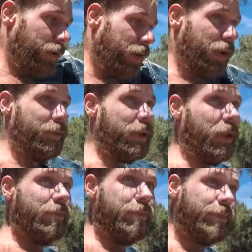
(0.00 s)
Aber
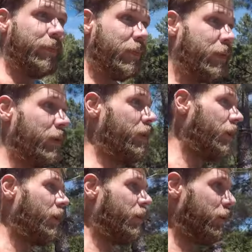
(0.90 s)
ja,
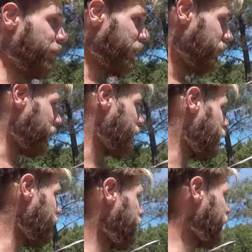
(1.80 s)
so viel dazu.